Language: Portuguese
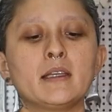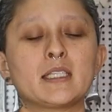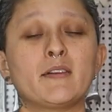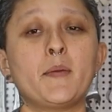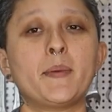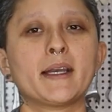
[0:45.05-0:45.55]
Você
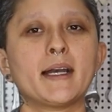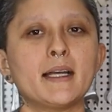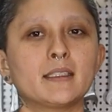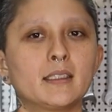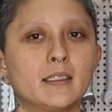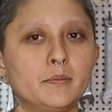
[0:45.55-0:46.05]
vai pegar
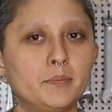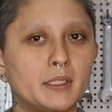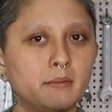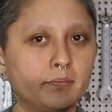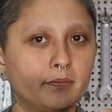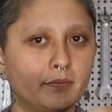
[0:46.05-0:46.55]
a
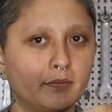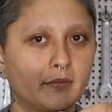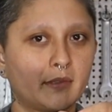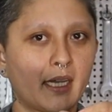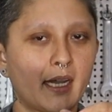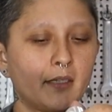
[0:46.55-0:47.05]
tampa,
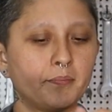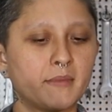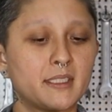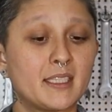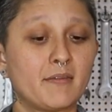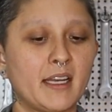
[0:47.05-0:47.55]
tá?
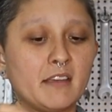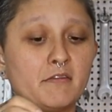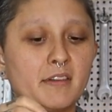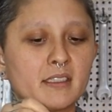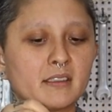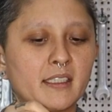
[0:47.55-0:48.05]
Você vai
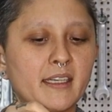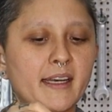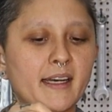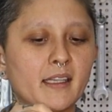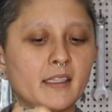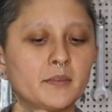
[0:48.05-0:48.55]
inverter
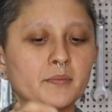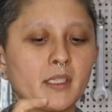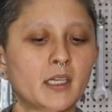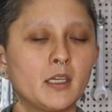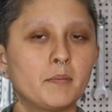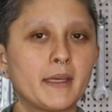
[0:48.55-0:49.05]
ela,
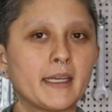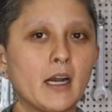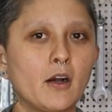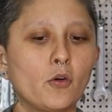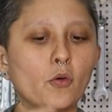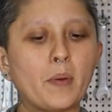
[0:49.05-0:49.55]

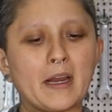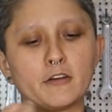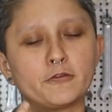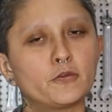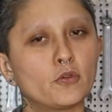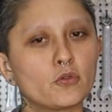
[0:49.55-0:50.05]
pegar o
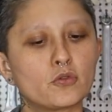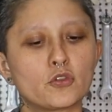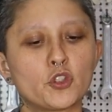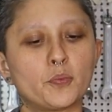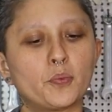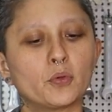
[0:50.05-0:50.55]
parafuso
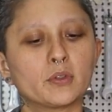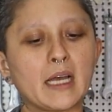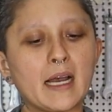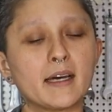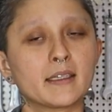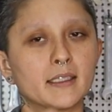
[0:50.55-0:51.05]
tipo da
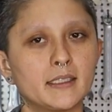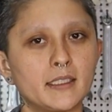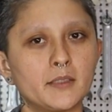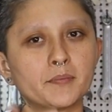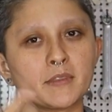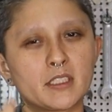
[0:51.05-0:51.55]

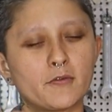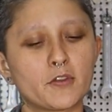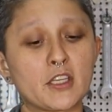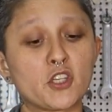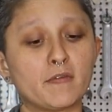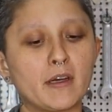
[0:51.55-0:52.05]
aranha. Se
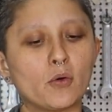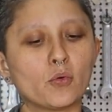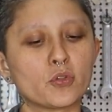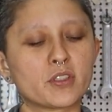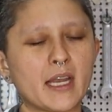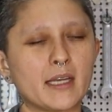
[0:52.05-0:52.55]
você tiver um
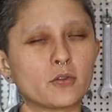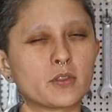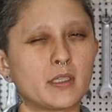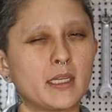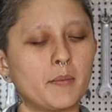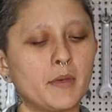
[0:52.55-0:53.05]
usado,
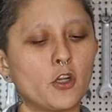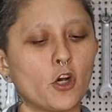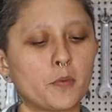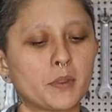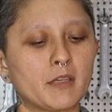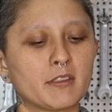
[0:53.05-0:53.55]
seria
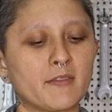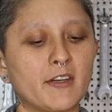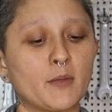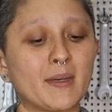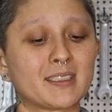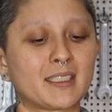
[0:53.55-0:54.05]
melhor porque você vai
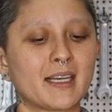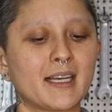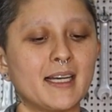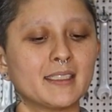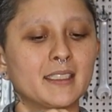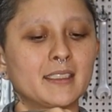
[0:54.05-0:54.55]
dar uma
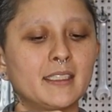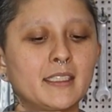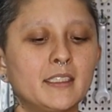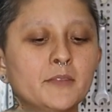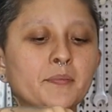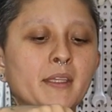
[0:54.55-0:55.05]
estragada
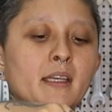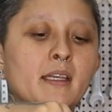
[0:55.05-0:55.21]
nele.